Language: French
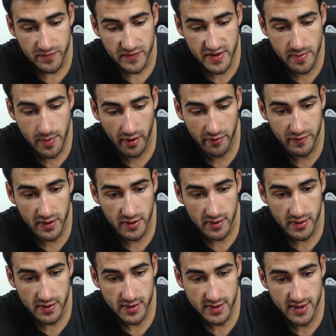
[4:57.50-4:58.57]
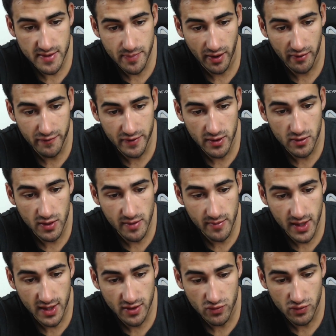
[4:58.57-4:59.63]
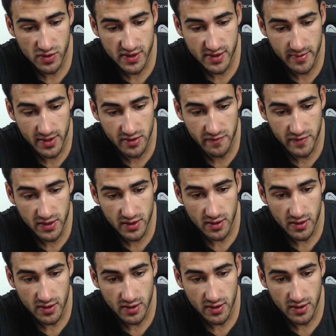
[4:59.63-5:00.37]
C'est parfait, c'est parfait le golem à la tour, c'est magnifique.